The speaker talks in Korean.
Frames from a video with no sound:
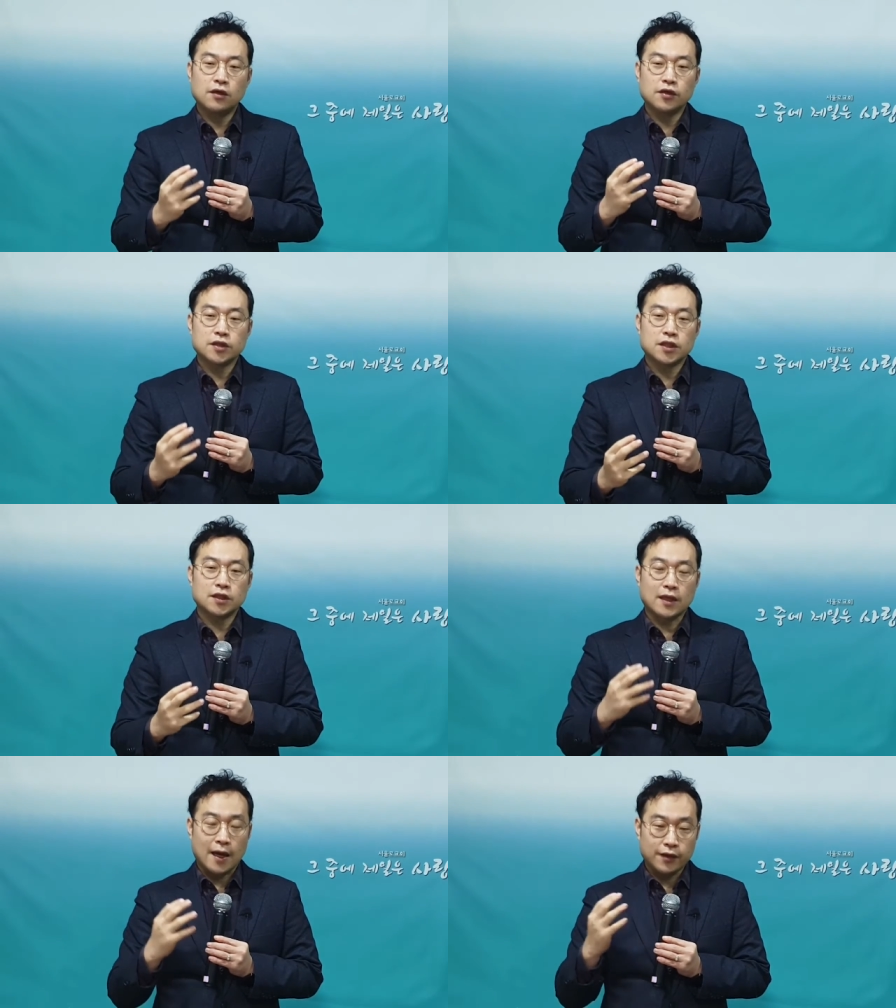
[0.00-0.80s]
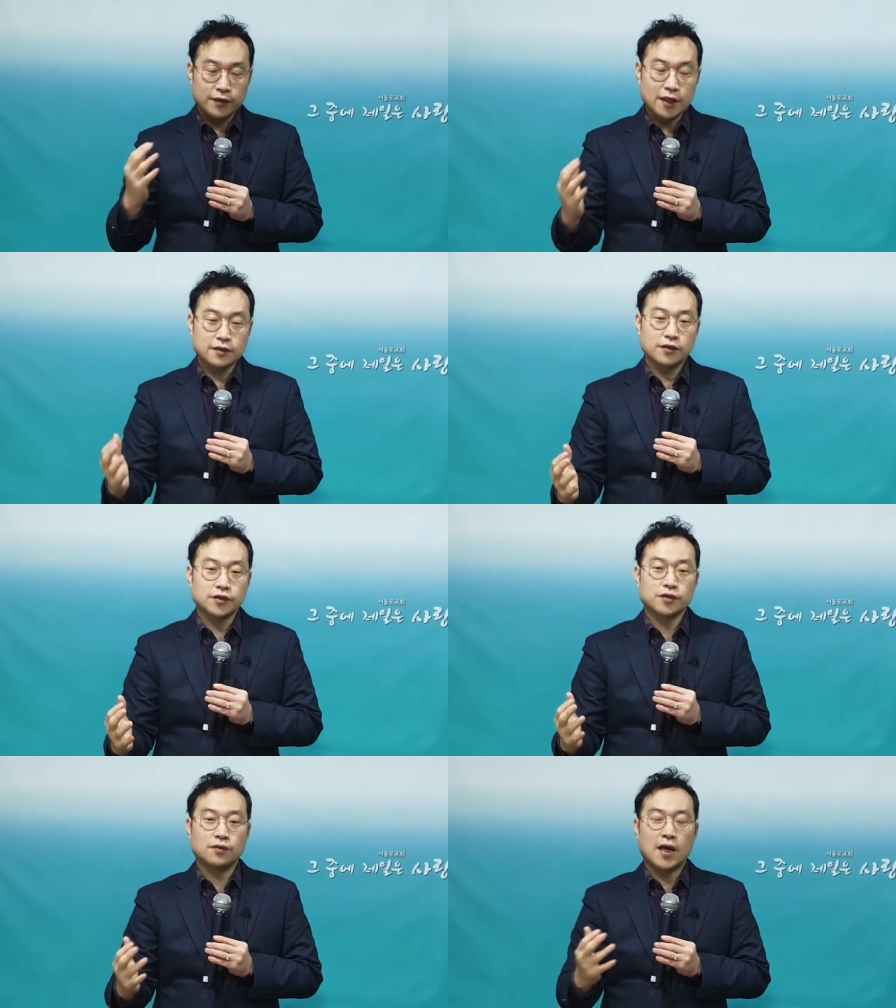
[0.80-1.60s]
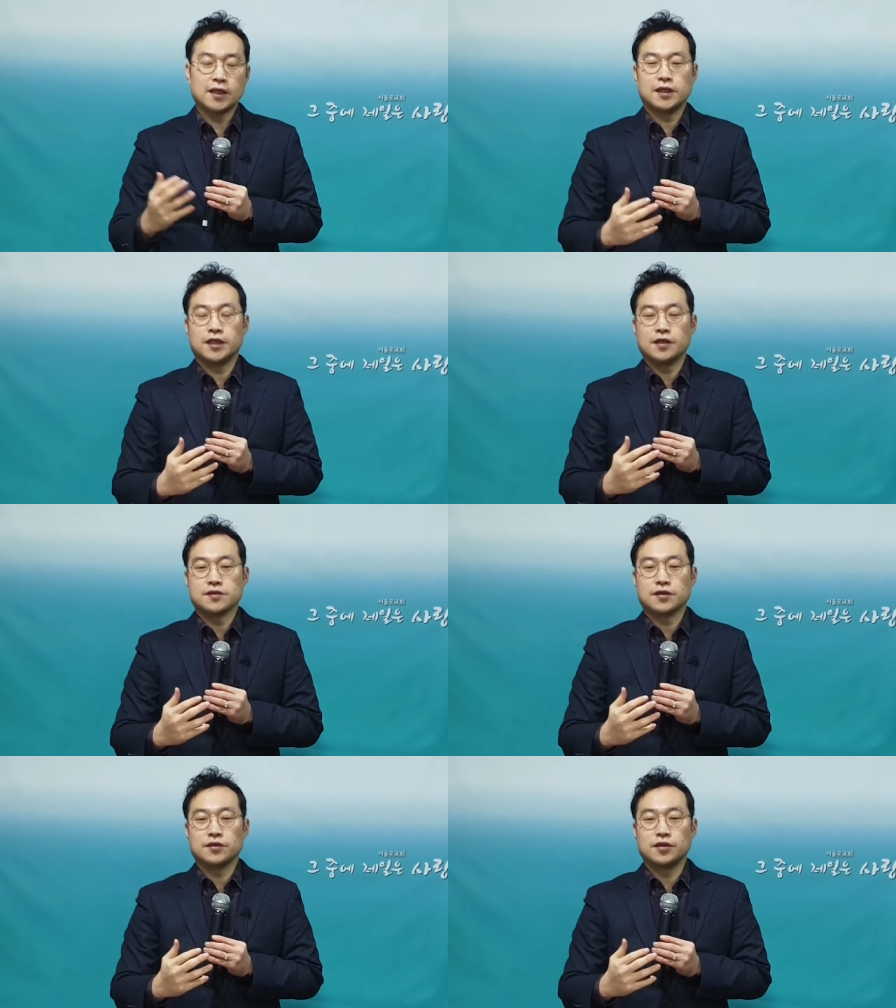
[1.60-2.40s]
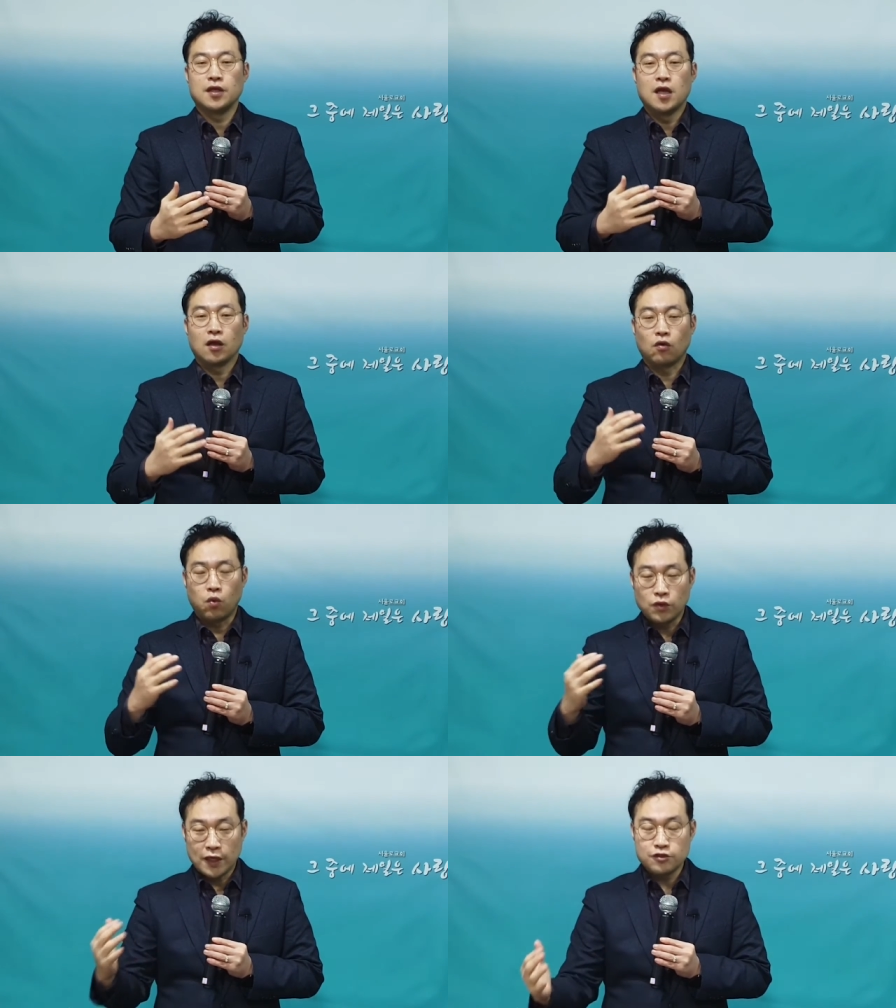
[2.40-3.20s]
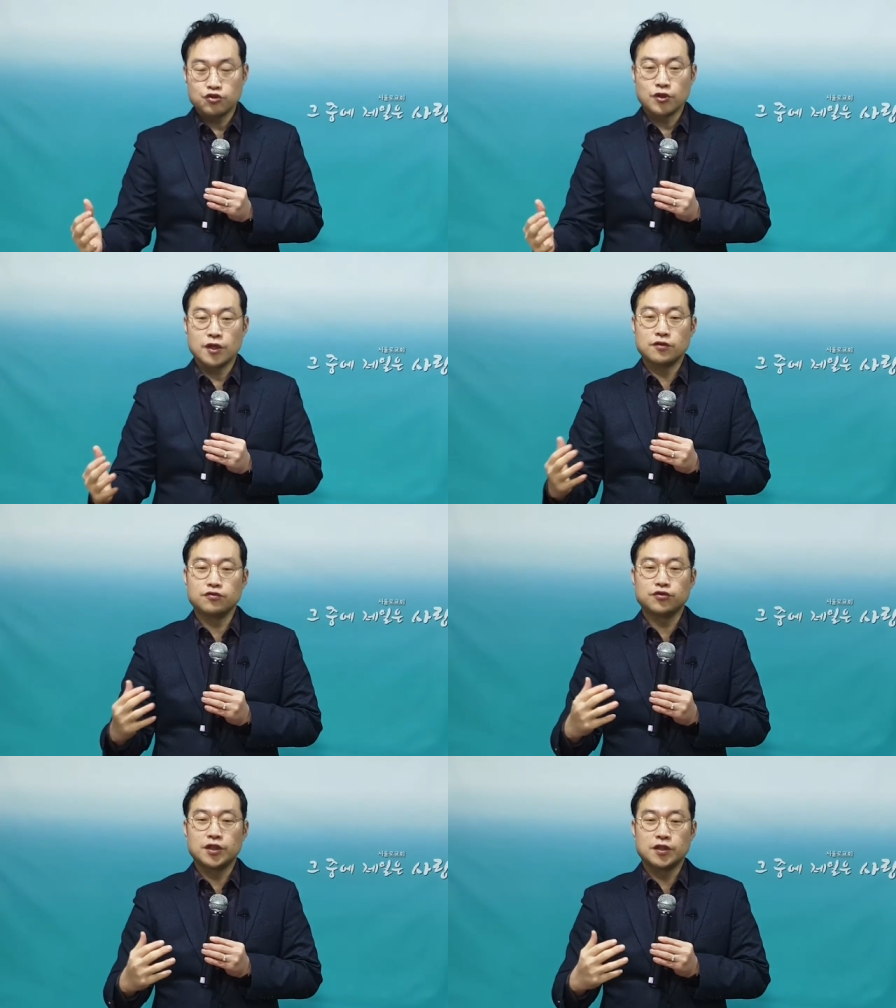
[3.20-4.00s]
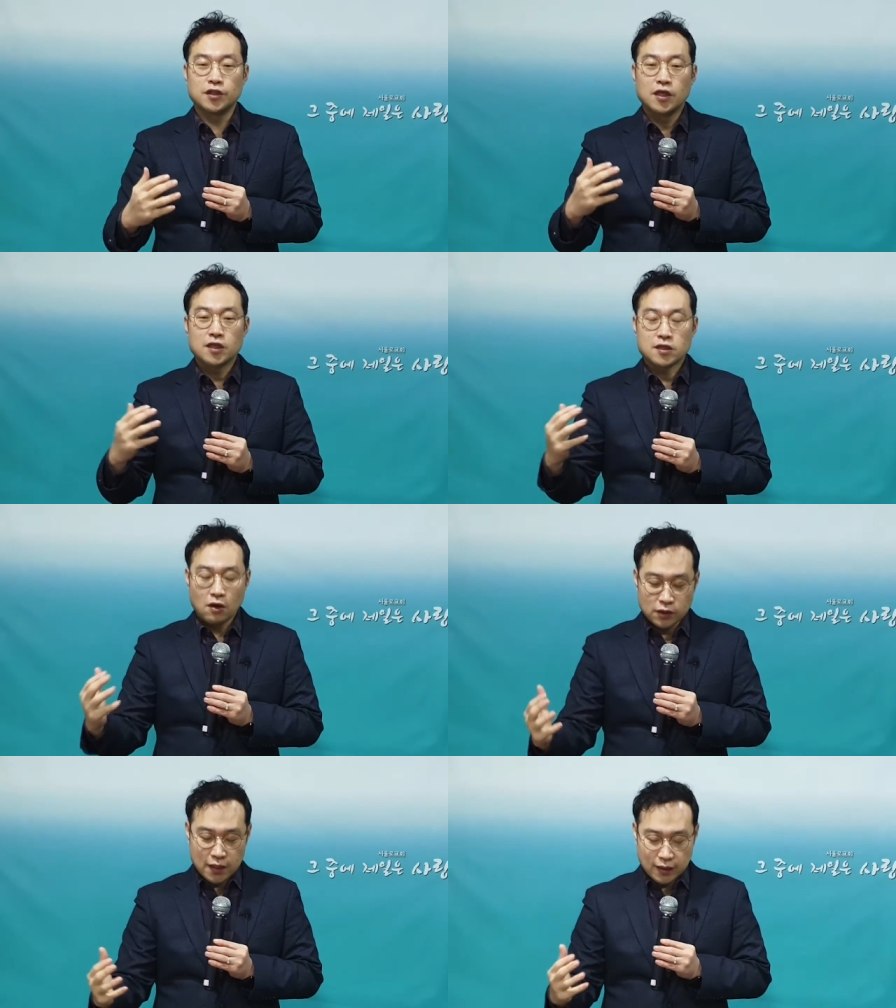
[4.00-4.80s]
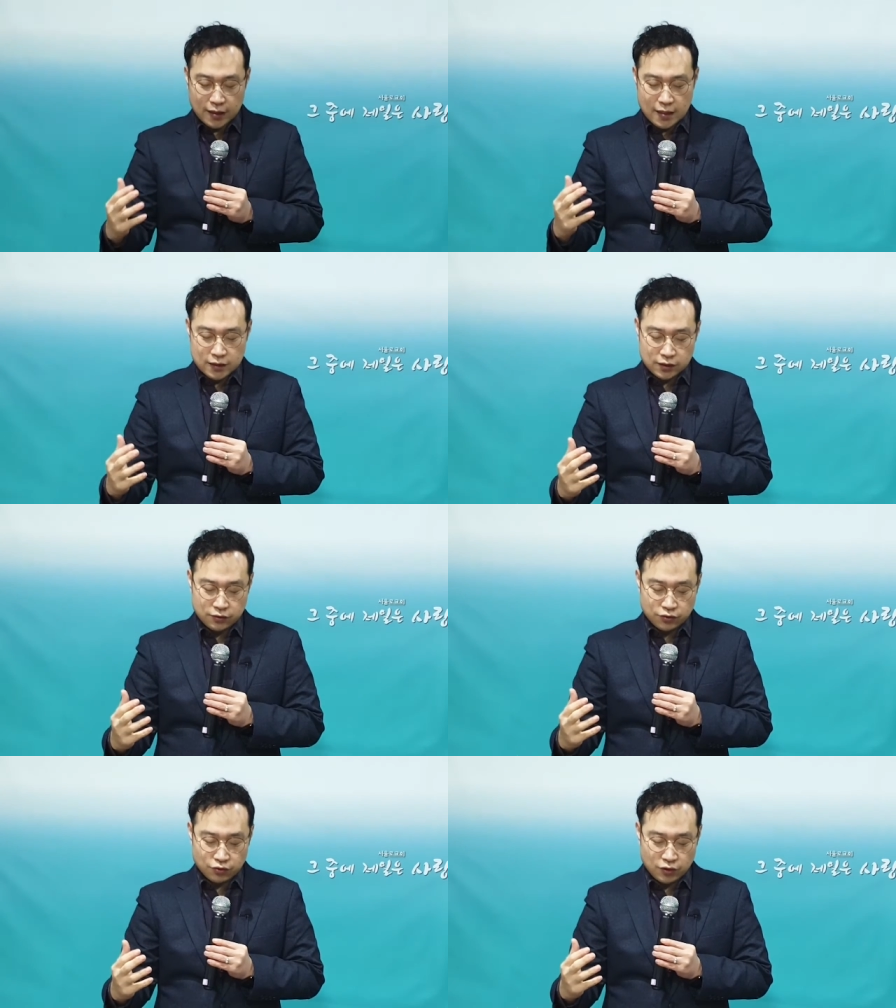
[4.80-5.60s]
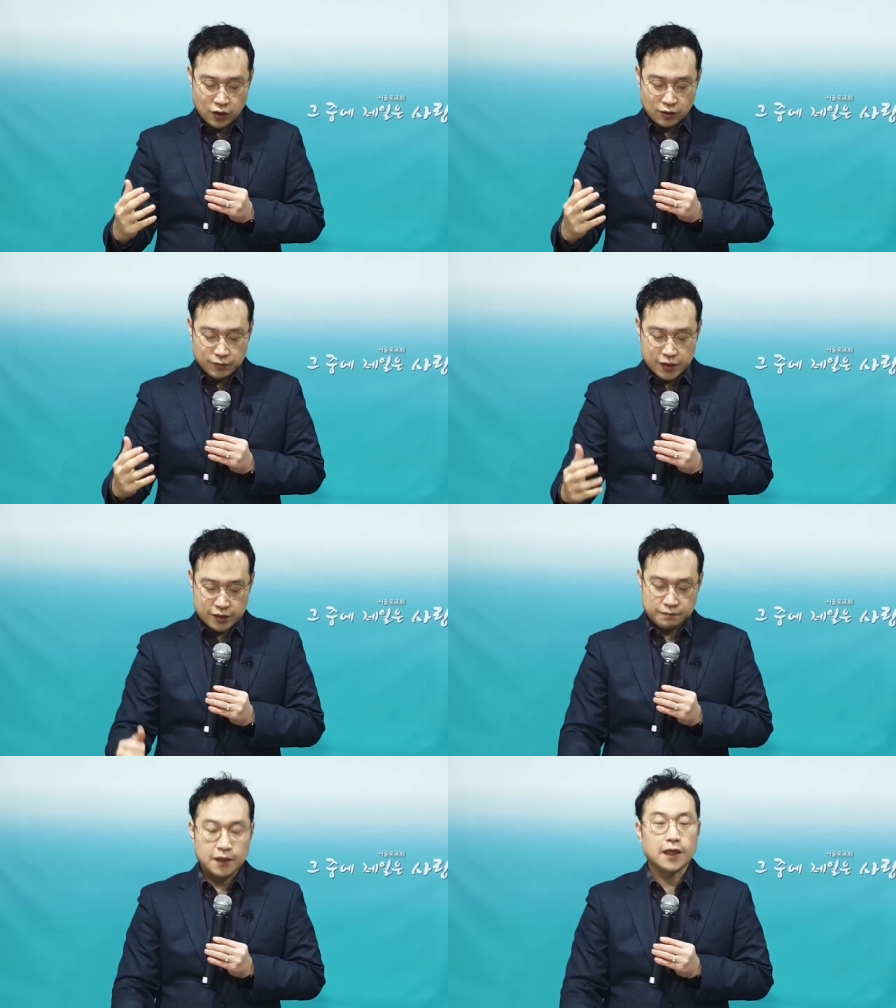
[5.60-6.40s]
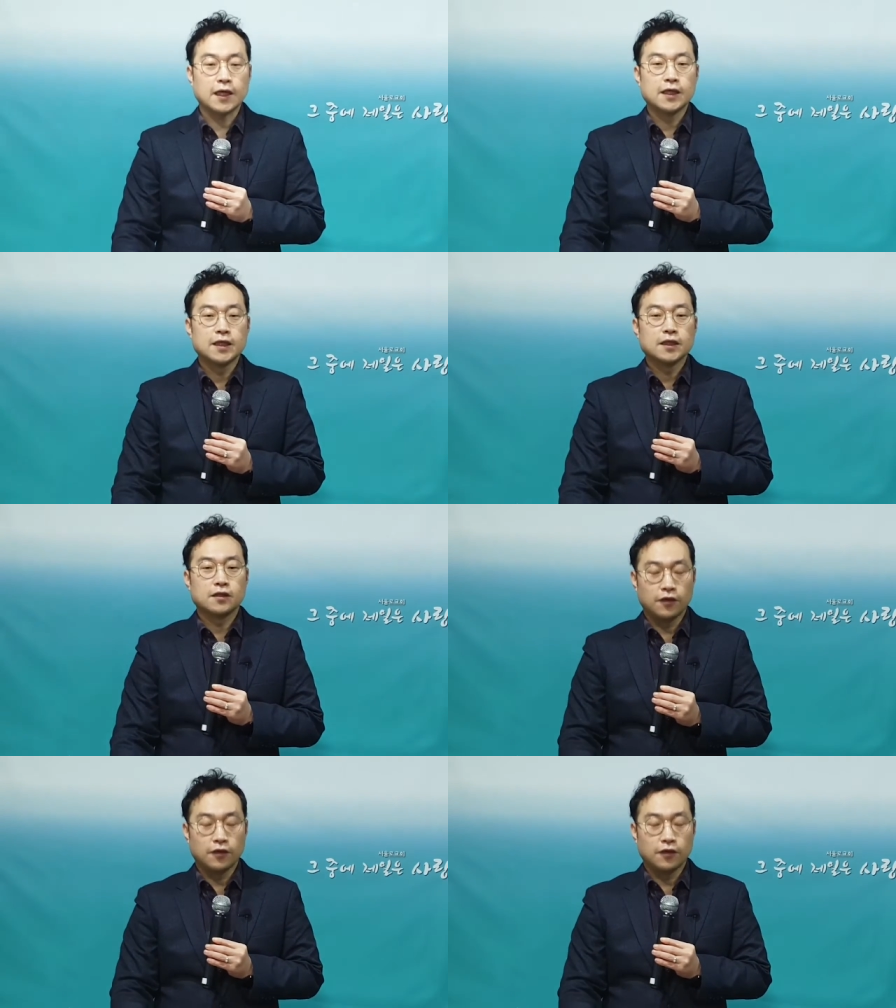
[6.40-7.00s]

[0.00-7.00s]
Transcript: 이것이 당연한 것이고 하나님께서는 고난 중에도 우리를 성장케 하시는 줄 믿습니다.